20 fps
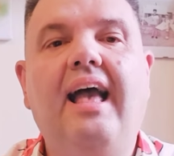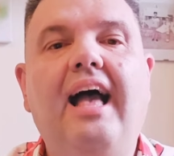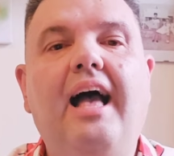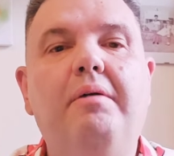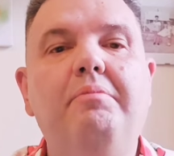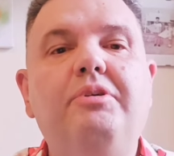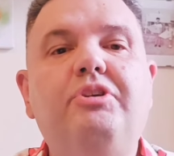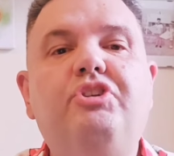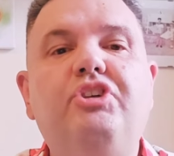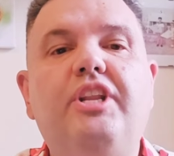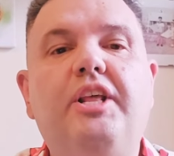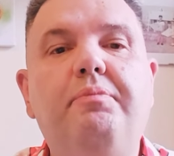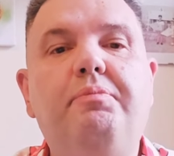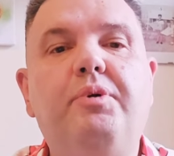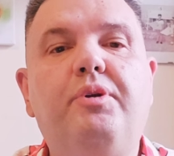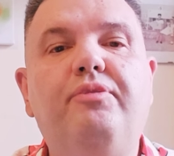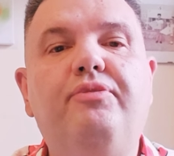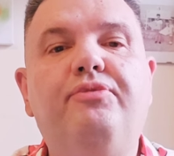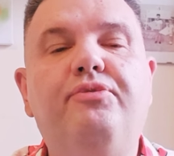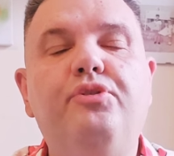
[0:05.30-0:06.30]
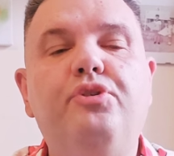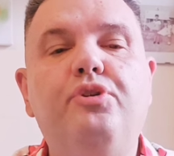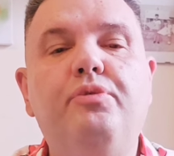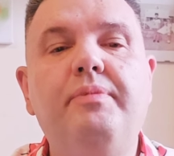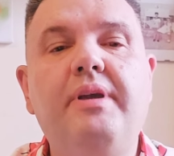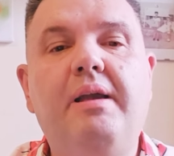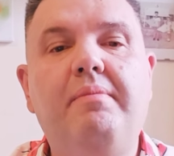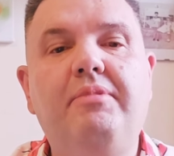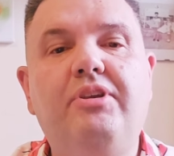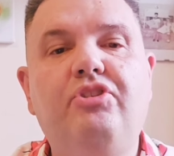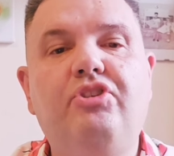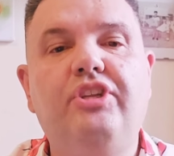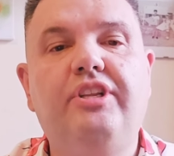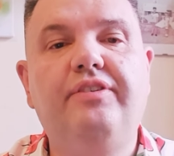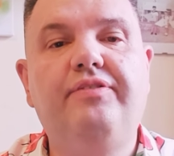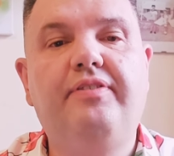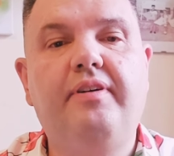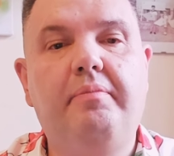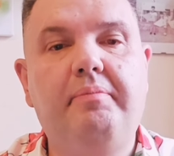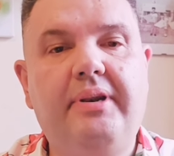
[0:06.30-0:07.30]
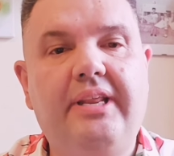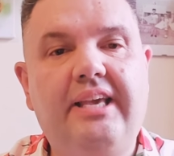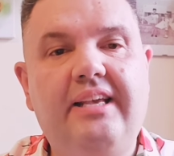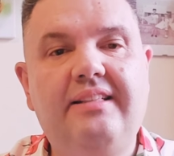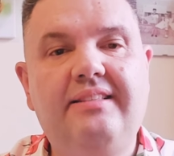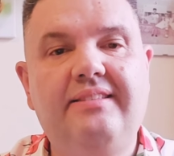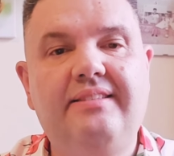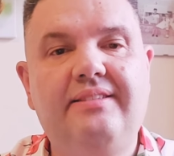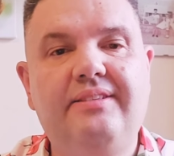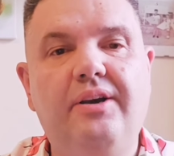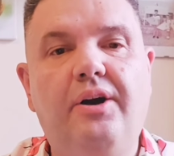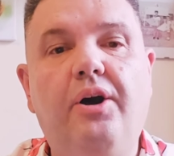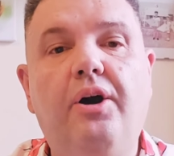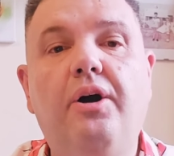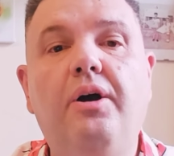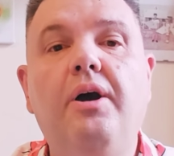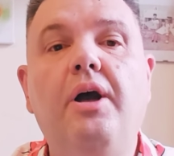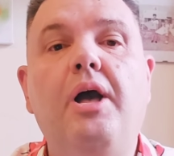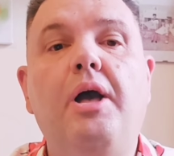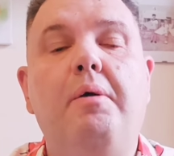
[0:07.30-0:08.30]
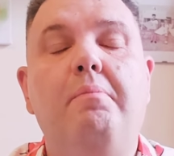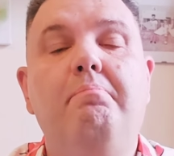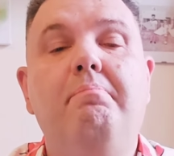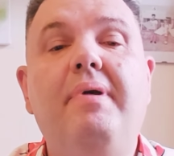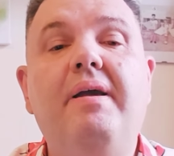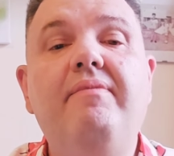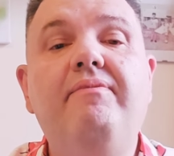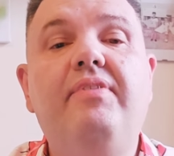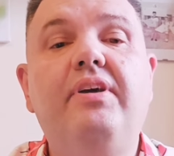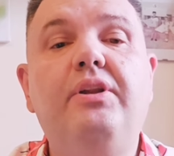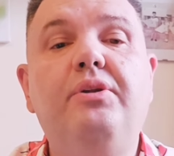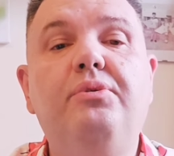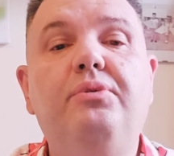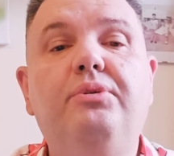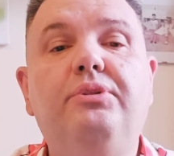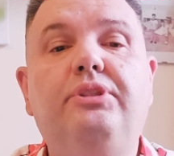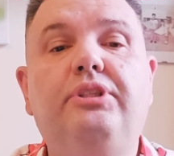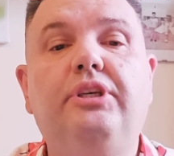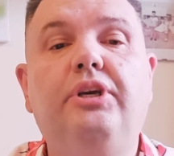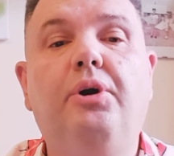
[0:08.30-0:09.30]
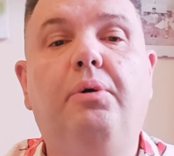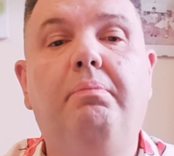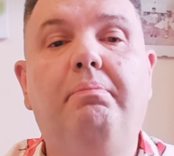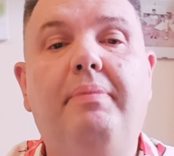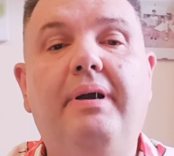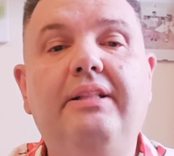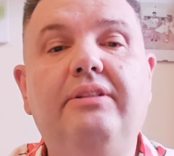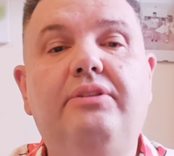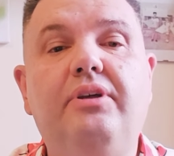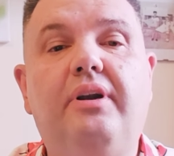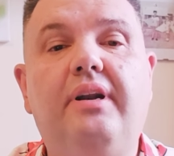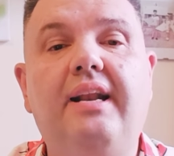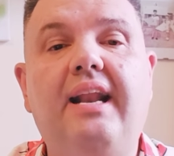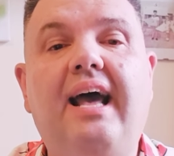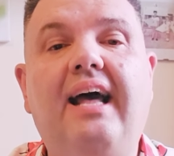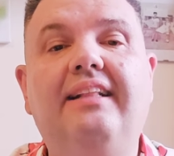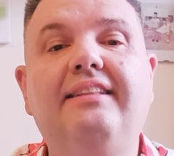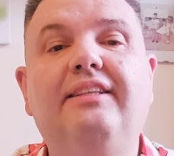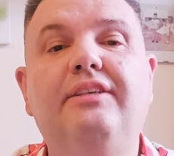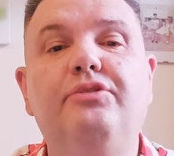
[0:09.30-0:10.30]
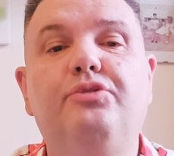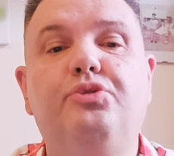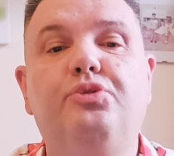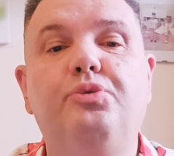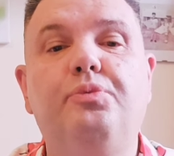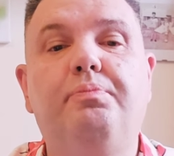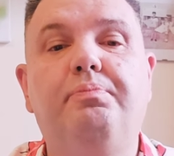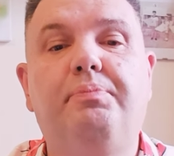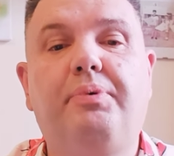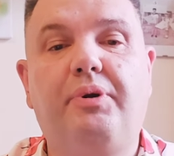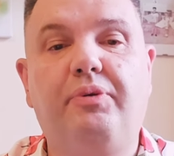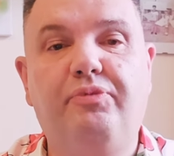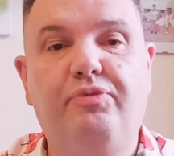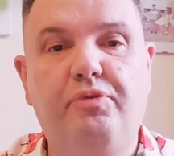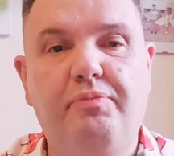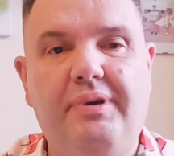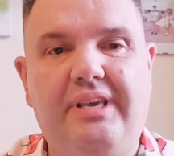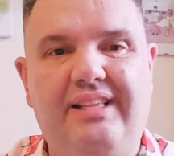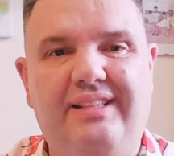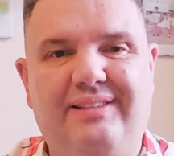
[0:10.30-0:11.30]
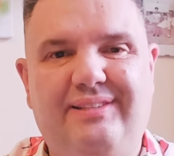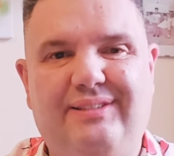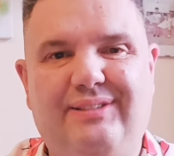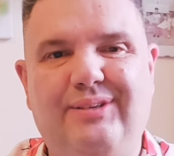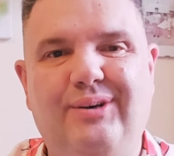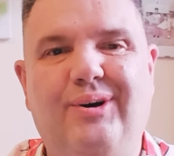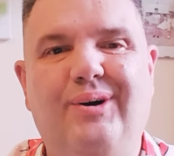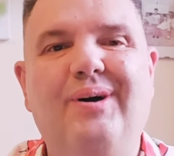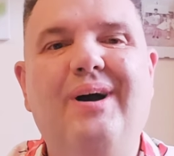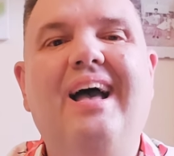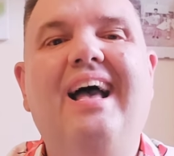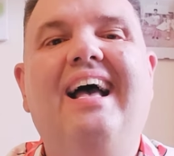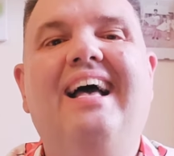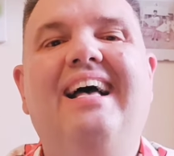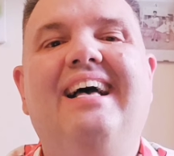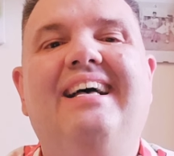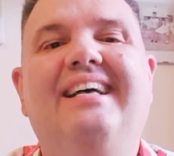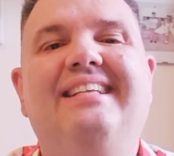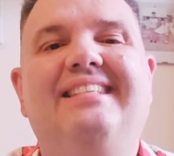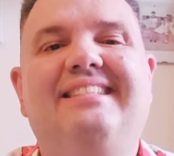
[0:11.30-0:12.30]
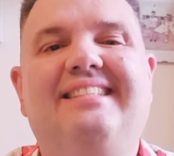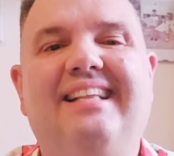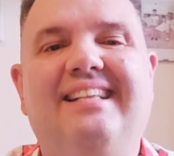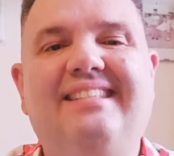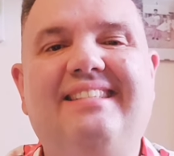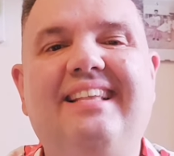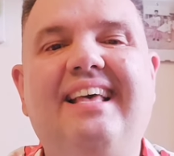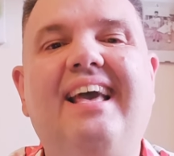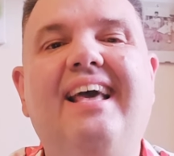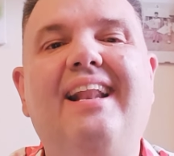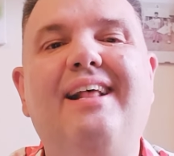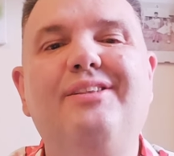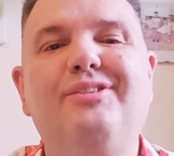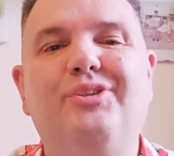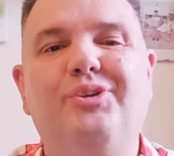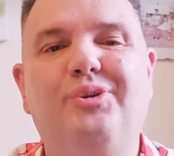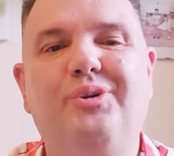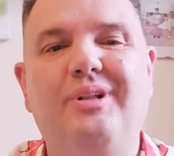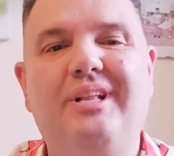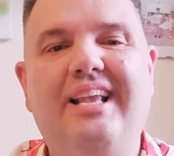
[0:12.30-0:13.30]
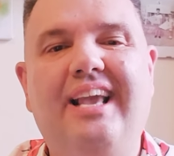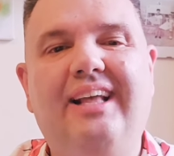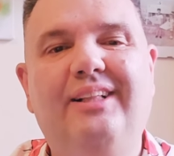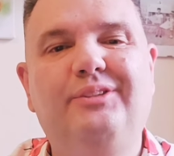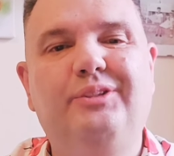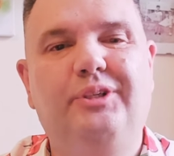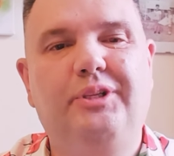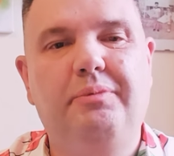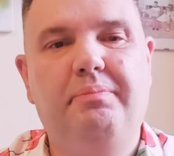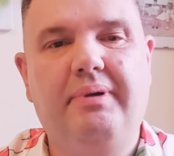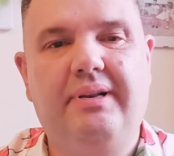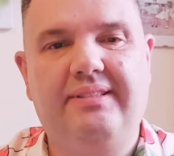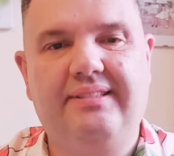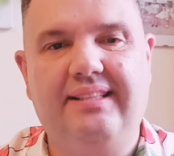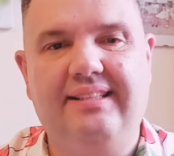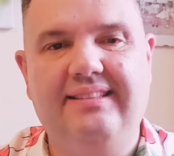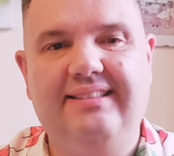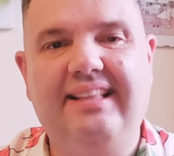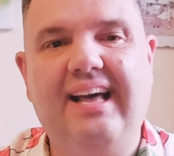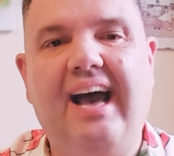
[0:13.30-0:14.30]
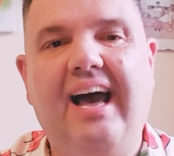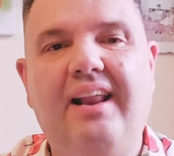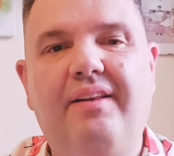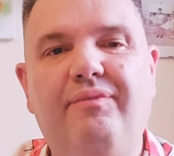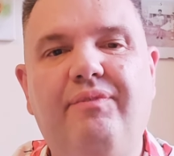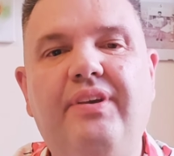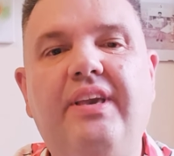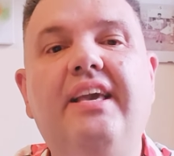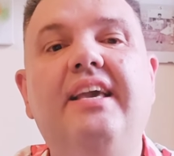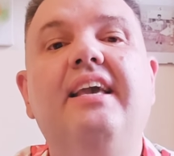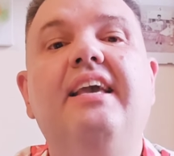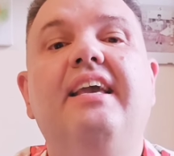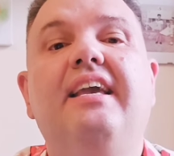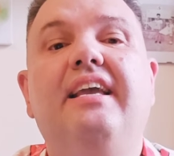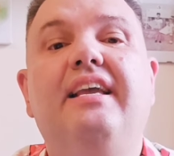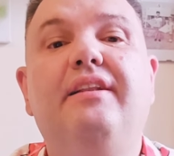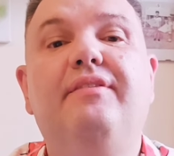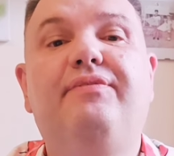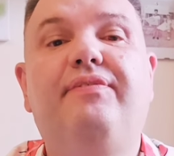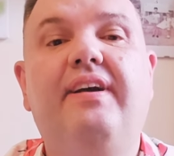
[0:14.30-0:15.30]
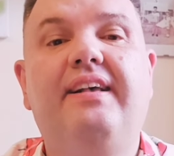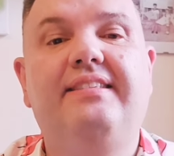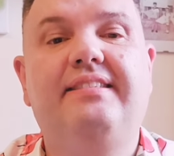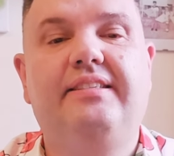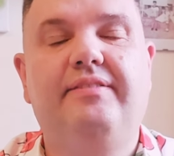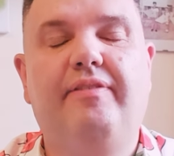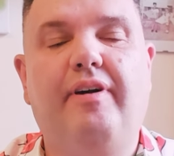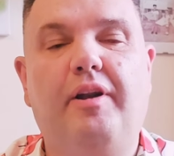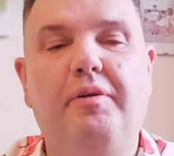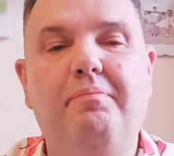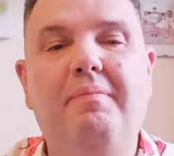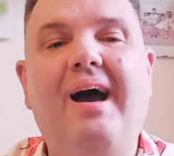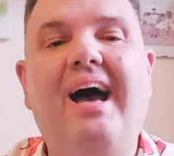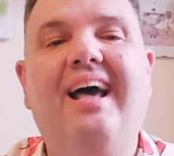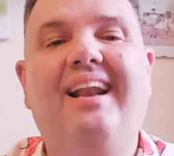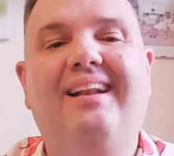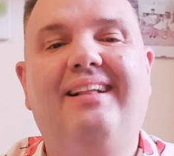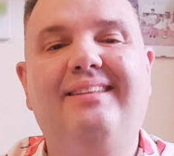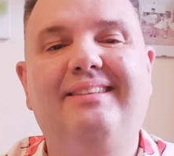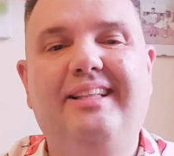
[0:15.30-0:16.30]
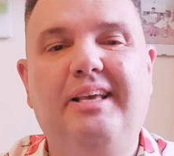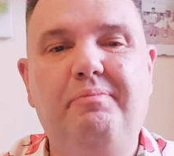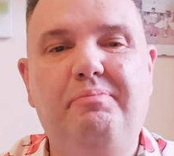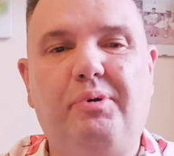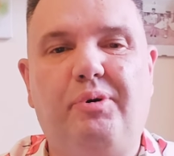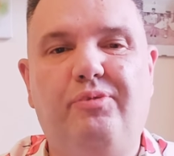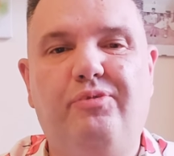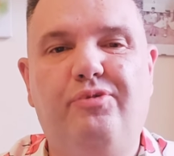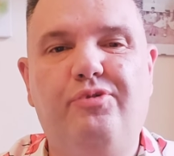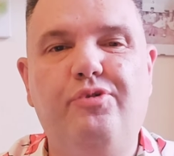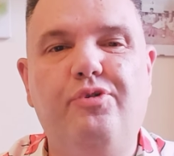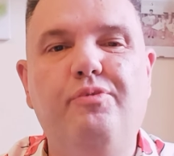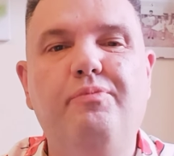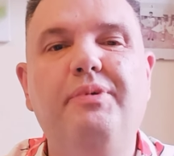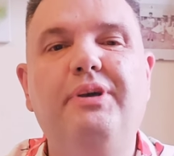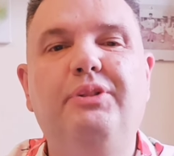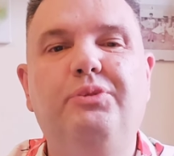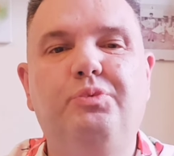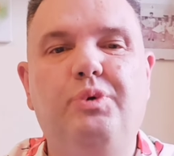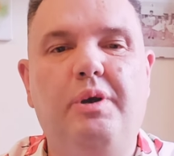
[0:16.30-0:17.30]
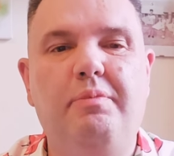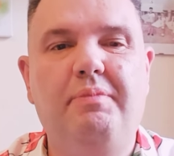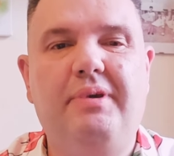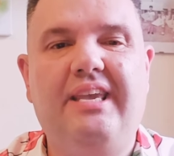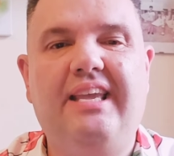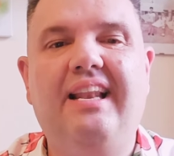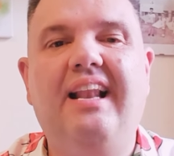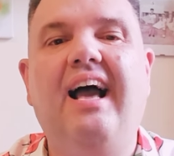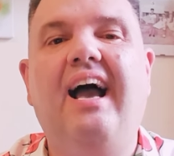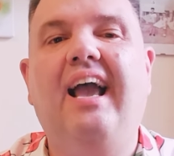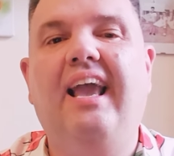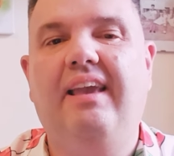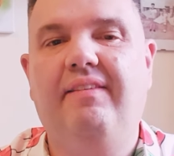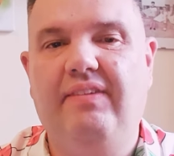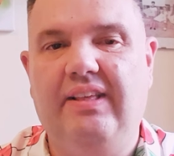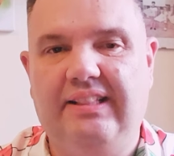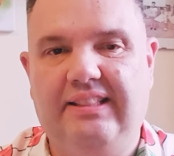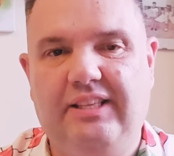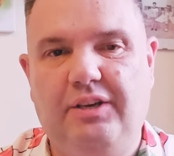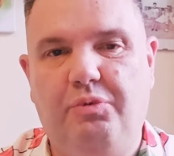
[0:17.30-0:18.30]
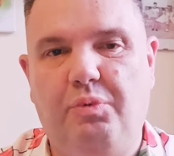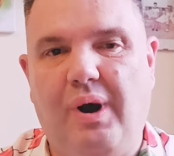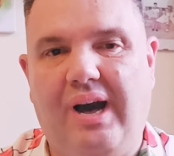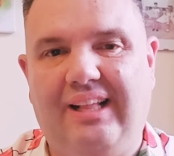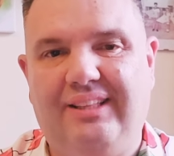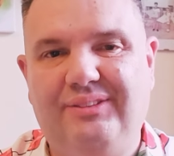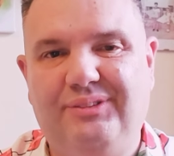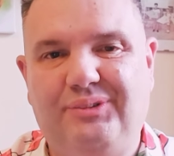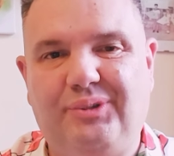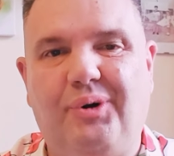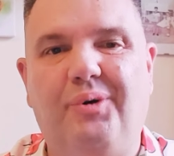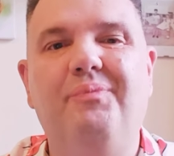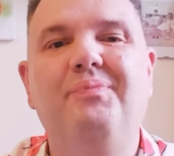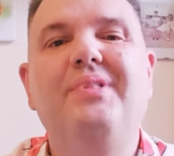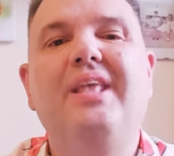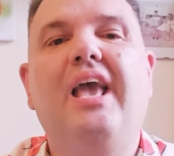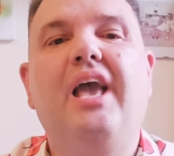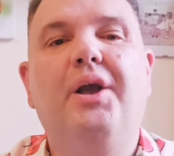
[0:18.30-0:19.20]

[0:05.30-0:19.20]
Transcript: Amici dei profumi, amici di Fabrizio, benvenuti o bentornati su Profumizio, eh, stasera sono lieto di presentarvi il Festival Bar dei Profumi 2024.